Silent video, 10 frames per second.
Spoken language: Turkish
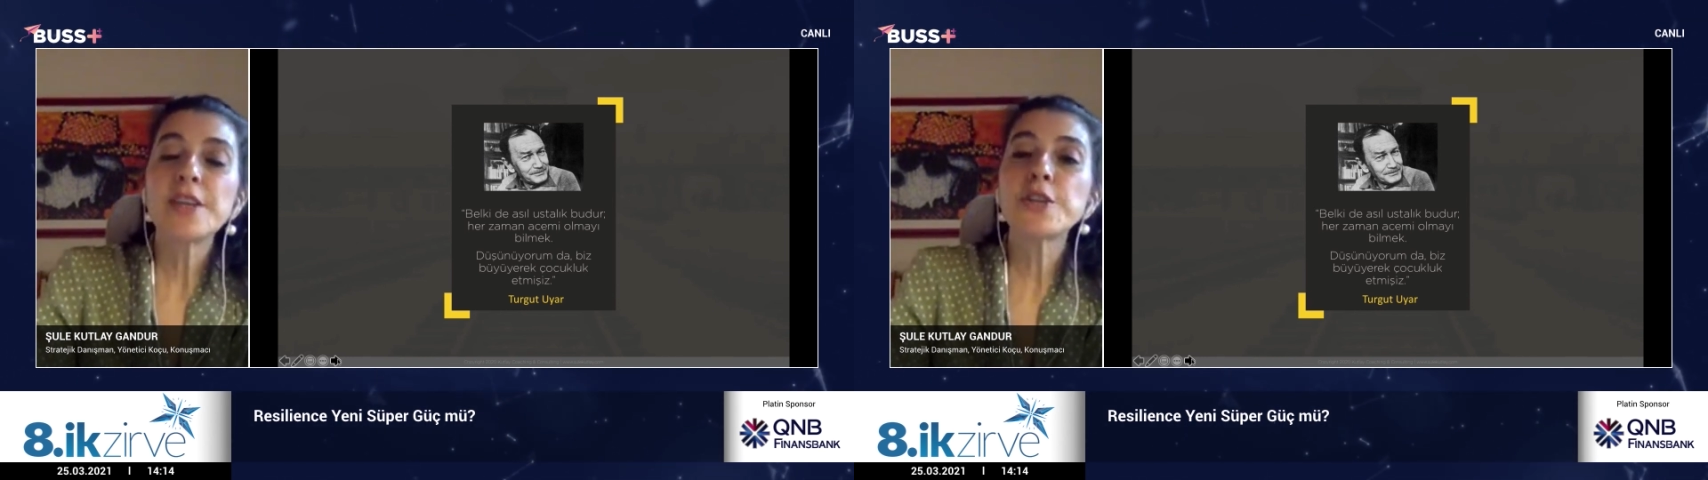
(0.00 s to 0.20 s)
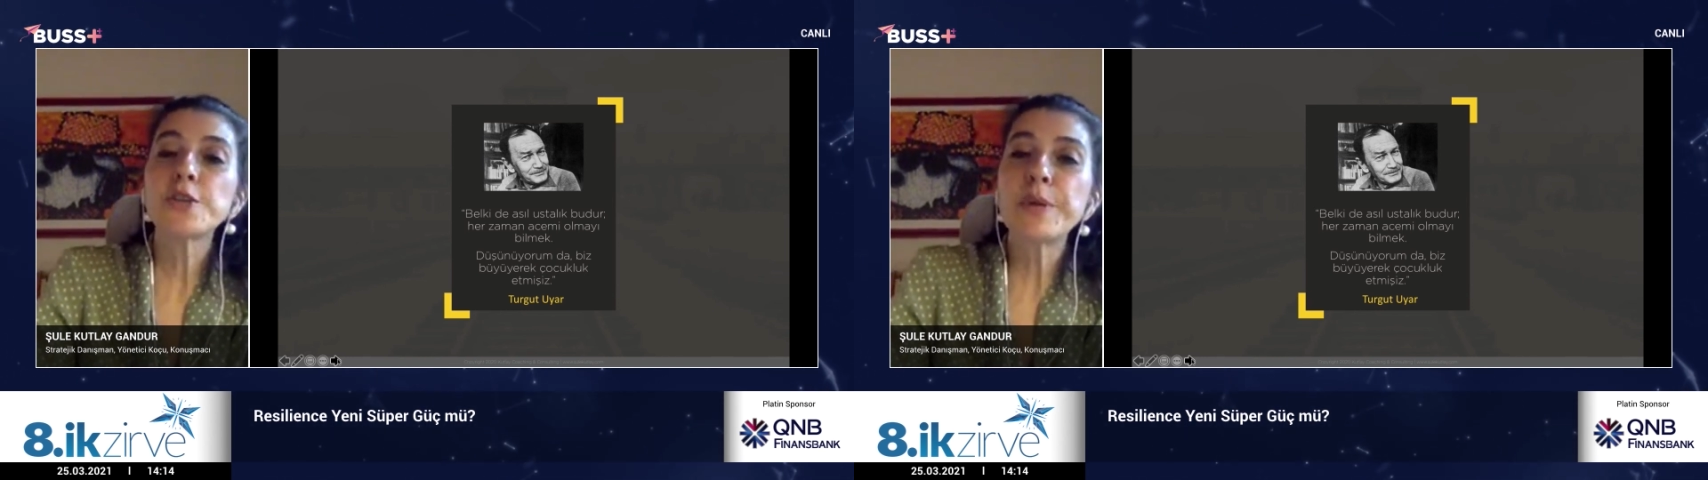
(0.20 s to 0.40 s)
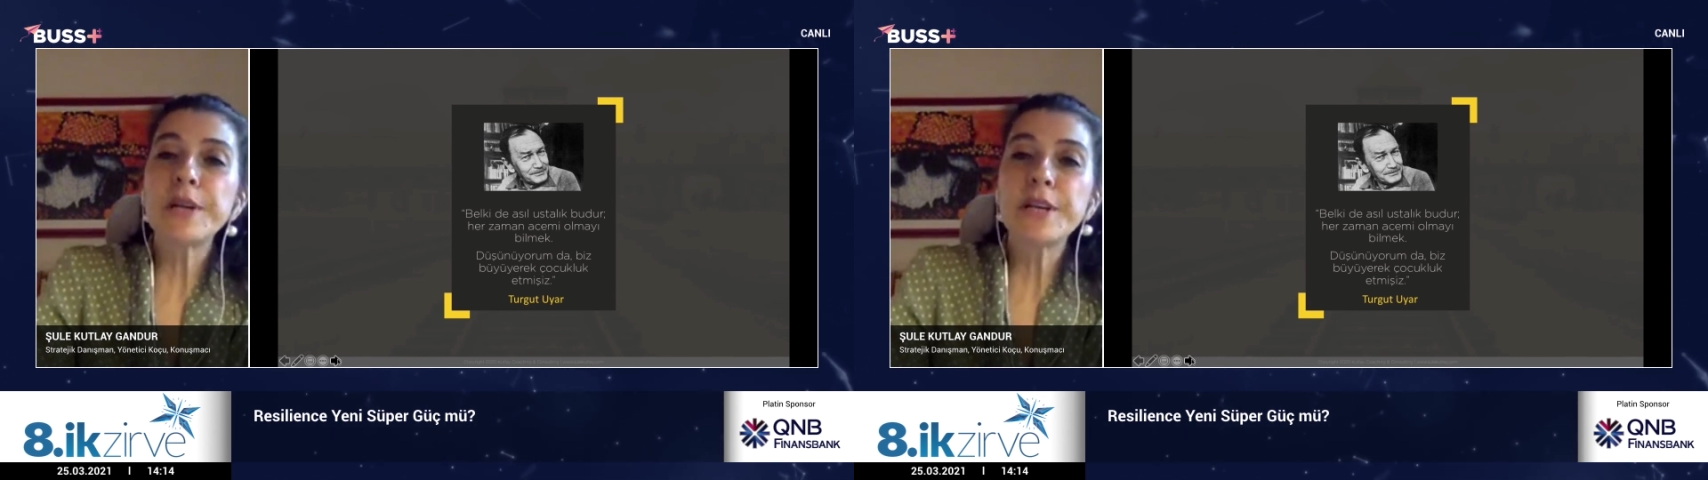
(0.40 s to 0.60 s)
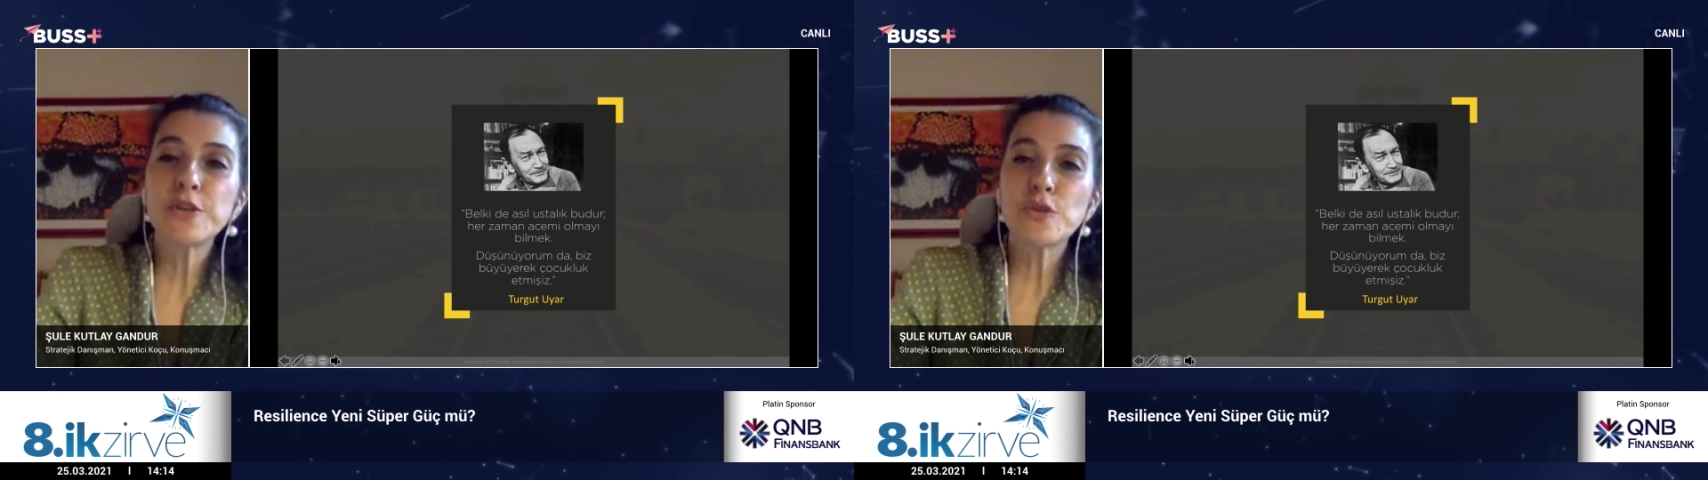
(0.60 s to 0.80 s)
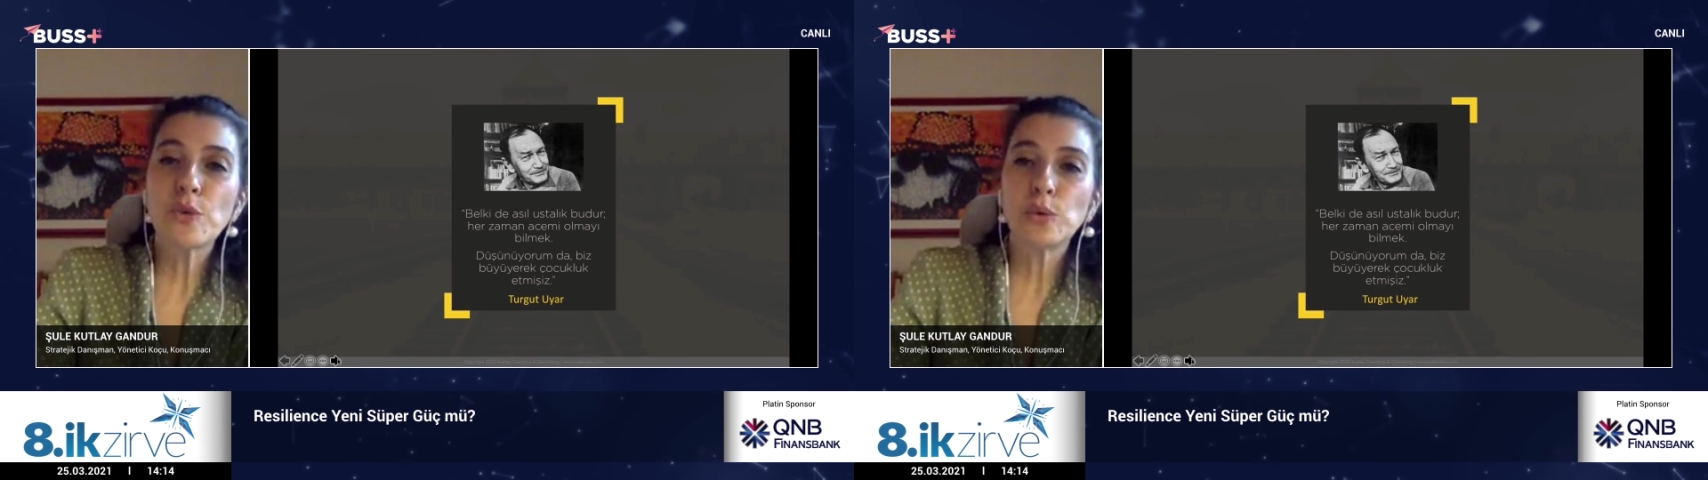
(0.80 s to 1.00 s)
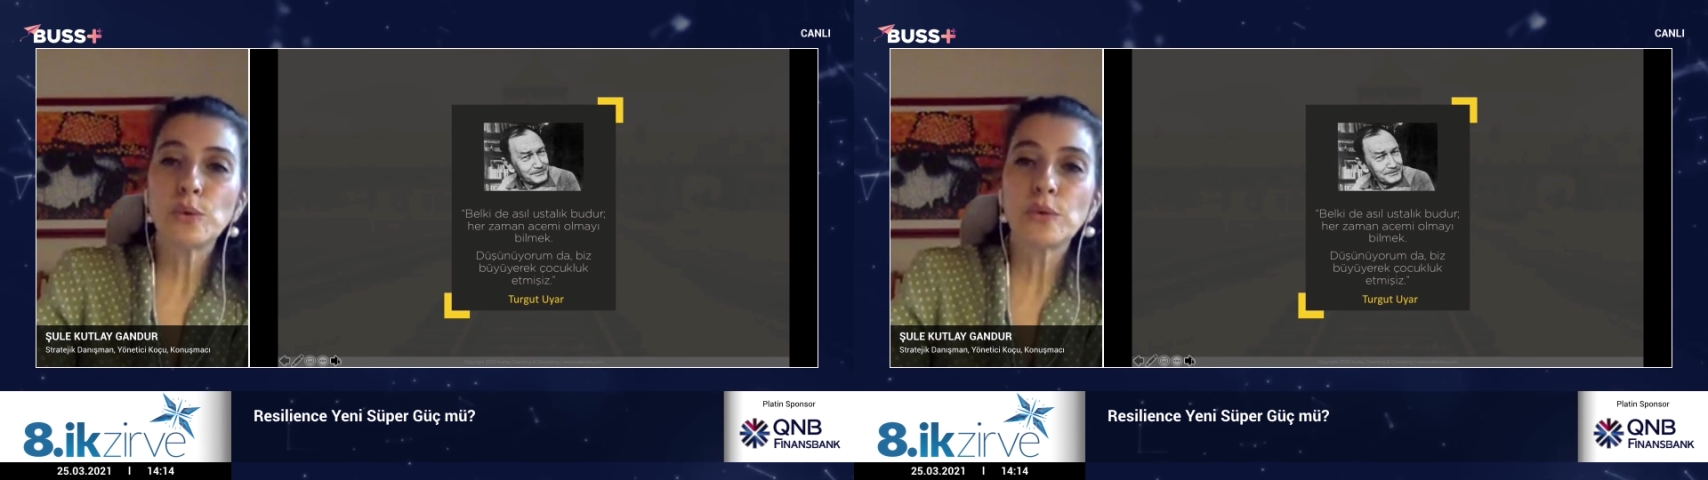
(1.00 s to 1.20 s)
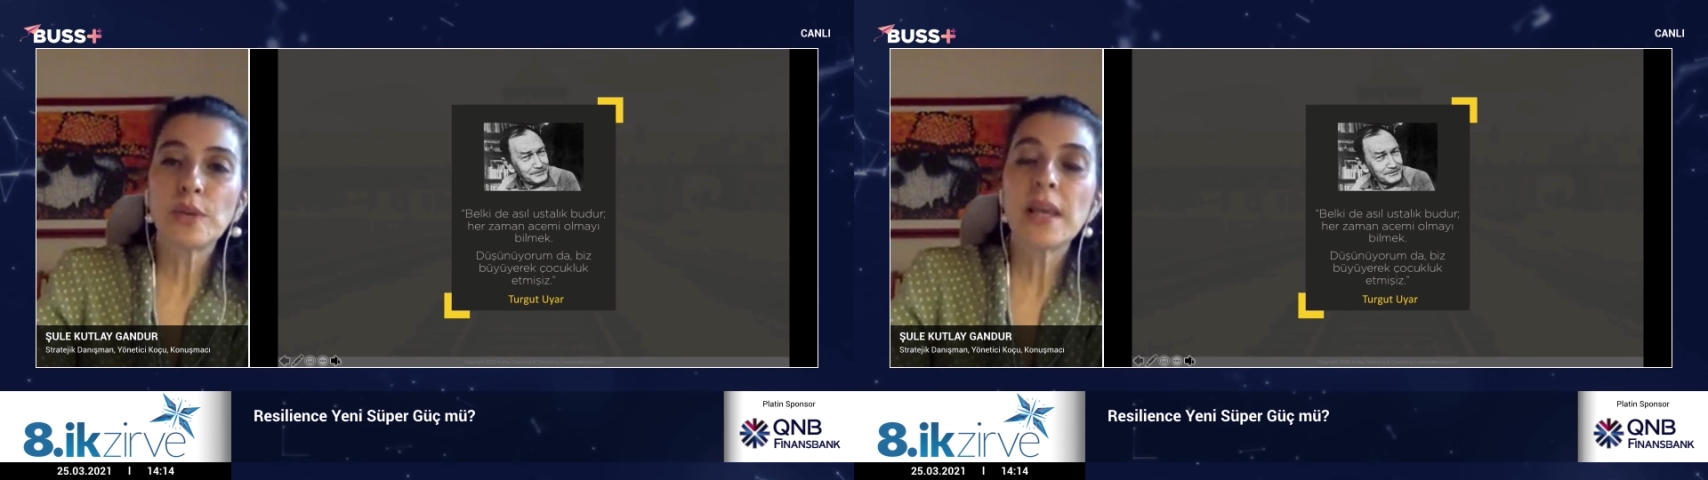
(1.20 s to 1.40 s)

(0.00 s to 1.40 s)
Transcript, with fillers: İşbirlikçi olun,